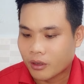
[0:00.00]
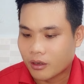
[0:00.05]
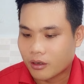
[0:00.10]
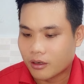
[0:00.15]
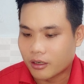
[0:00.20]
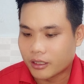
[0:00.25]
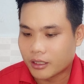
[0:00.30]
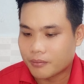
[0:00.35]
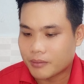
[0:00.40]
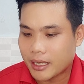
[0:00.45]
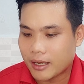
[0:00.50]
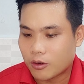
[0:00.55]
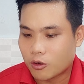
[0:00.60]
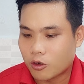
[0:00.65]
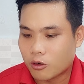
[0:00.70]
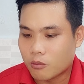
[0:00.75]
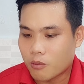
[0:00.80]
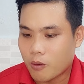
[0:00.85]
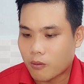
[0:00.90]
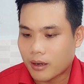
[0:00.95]
rồi tiếp theo
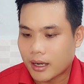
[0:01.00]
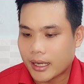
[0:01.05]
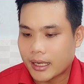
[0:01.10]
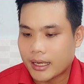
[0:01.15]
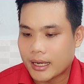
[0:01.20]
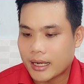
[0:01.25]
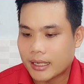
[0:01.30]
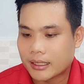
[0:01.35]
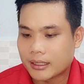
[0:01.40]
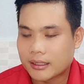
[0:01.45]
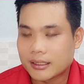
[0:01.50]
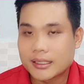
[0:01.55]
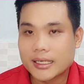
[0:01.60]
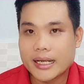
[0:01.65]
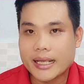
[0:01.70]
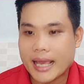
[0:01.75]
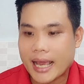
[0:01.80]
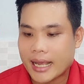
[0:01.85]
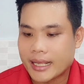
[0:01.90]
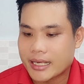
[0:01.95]
có một cái
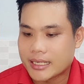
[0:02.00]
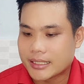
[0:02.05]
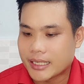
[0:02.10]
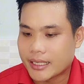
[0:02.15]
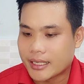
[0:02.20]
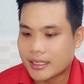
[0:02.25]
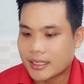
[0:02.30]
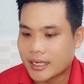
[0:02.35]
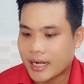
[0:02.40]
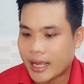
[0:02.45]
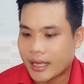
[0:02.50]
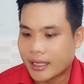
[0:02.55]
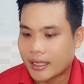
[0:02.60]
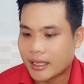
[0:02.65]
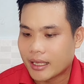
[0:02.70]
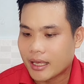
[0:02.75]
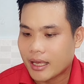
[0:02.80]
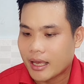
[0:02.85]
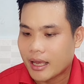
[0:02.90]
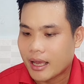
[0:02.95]
khán giả chia sẻ như thế này
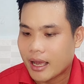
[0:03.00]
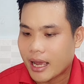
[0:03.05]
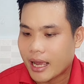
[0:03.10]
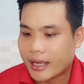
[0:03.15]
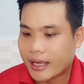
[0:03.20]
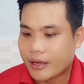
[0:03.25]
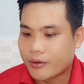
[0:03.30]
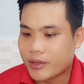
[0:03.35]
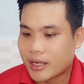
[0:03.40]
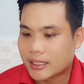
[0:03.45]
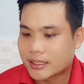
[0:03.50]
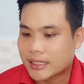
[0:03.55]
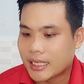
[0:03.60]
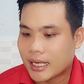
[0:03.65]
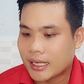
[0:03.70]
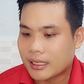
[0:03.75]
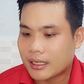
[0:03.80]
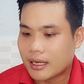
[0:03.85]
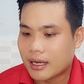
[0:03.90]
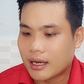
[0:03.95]
IQ nhận
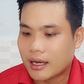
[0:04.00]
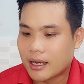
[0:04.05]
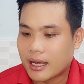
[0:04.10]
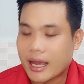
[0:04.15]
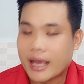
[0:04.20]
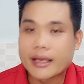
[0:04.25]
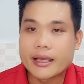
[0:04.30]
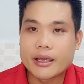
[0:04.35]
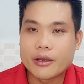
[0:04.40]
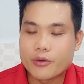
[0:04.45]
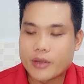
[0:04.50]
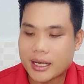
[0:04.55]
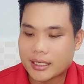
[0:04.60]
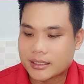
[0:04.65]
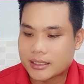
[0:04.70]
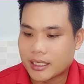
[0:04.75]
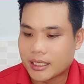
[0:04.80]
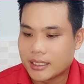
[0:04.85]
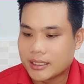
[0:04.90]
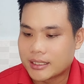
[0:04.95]
xác uh, IQ nhạc
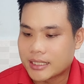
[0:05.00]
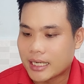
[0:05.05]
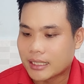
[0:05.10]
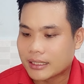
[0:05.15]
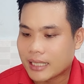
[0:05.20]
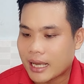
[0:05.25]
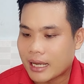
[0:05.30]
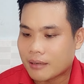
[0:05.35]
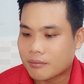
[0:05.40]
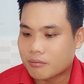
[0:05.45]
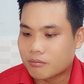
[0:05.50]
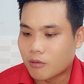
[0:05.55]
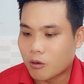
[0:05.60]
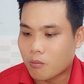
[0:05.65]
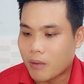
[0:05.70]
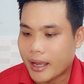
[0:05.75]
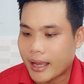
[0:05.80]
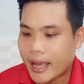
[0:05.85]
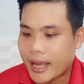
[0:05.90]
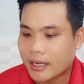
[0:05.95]
sĩ sáng tác một
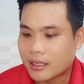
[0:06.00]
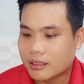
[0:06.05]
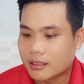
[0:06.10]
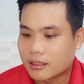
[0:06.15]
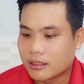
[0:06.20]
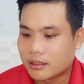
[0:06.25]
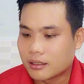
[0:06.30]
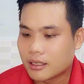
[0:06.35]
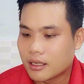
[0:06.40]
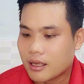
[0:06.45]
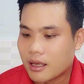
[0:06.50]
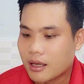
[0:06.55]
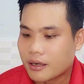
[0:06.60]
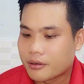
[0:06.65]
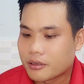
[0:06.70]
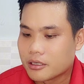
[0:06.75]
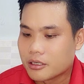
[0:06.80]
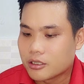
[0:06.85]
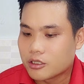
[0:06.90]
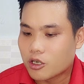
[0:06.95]
bài hát đưa
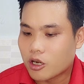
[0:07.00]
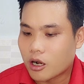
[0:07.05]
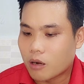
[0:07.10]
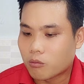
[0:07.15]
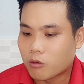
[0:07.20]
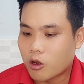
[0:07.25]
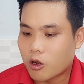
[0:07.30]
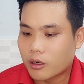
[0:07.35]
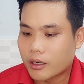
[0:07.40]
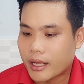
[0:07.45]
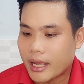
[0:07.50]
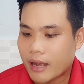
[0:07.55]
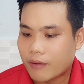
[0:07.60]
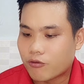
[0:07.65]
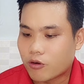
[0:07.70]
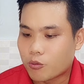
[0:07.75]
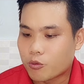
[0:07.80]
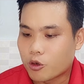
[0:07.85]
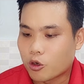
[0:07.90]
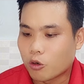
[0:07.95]
đưa cho Hồng Loan đi hát
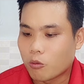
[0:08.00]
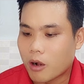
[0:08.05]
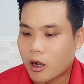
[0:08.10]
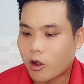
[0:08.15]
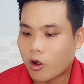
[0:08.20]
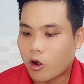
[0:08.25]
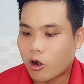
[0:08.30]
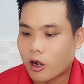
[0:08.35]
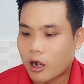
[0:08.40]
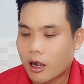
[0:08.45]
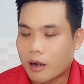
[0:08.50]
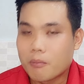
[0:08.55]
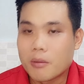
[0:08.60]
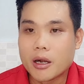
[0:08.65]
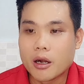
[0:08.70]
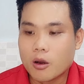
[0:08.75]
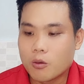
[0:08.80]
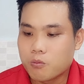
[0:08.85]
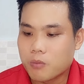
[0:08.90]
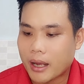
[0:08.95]
phục vụ bà con ở
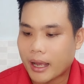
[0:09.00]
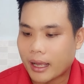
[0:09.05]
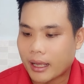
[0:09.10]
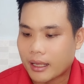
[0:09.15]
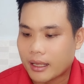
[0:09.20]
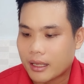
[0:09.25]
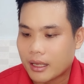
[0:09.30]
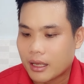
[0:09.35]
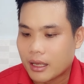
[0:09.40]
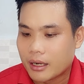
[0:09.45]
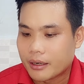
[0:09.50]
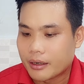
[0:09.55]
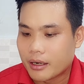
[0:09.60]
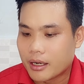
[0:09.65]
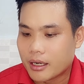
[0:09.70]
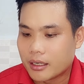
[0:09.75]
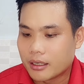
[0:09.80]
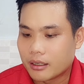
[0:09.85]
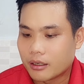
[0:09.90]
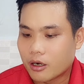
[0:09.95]
bên Úc nè
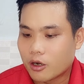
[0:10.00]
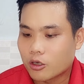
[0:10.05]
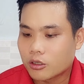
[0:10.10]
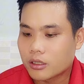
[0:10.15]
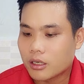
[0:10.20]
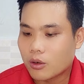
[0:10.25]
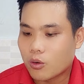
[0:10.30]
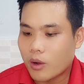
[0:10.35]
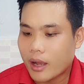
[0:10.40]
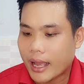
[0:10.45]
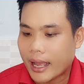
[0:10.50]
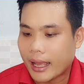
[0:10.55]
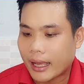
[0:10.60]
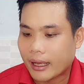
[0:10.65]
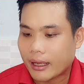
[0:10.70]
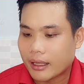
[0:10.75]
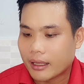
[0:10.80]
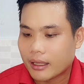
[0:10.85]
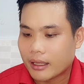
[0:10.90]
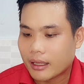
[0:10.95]
nên nó tức quá à
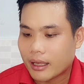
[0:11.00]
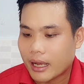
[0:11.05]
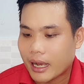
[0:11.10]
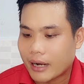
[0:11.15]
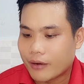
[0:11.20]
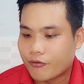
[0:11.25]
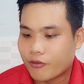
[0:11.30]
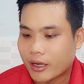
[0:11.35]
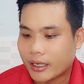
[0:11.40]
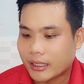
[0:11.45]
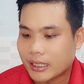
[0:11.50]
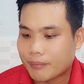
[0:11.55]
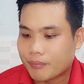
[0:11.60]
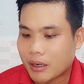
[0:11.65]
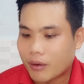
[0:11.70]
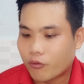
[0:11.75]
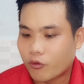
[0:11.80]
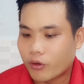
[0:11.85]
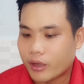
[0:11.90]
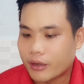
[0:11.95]
anh phải tập
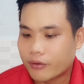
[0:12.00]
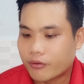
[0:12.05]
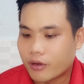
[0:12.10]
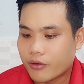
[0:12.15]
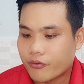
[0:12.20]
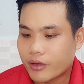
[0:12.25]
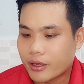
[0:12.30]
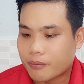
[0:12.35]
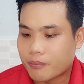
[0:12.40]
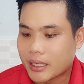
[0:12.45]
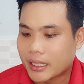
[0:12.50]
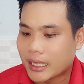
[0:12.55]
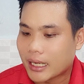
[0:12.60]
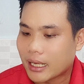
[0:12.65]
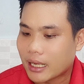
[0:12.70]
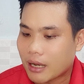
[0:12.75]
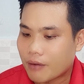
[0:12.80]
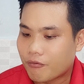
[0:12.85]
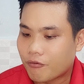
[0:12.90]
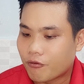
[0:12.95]
làm quen với việc bị
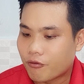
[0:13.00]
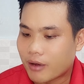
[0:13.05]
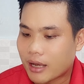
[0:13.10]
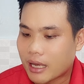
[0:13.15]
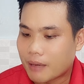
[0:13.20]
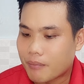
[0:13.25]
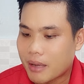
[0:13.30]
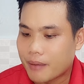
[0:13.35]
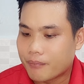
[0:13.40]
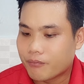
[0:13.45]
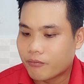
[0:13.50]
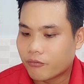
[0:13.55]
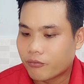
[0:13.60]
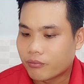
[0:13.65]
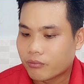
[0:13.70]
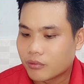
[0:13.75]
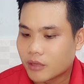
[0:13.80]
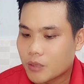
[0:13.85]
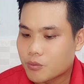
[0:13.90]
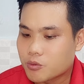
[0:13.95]
tấn công và bem
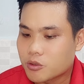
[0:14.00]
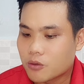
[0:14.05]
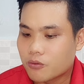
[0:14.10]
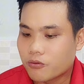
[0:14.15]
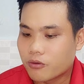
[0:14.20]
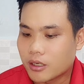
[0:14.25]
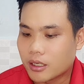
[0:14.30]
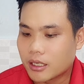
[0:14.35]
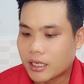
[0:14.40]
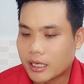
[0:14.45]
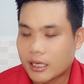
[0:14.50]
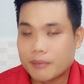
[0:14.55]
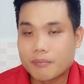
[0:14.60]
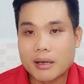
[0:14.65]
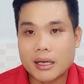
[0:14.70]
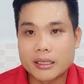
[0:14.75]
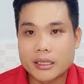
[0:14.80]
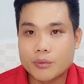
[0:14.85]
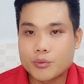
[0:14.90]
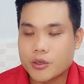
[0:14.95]
tiếp xúc với khi
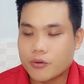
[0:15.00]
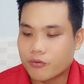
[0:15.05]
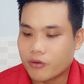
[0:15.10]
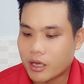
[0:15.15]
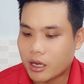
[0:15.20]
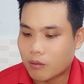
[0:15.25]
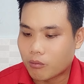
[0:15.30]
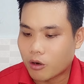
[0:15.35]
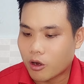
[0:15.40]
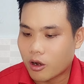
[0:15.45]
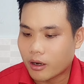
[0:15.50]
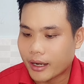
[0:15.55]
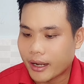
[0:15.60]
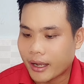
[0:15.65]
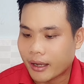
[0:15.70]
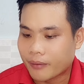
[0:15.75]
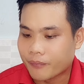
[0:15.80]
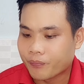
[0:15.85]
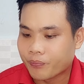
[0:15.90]
mà tiếp xúc với Hồng Loan nha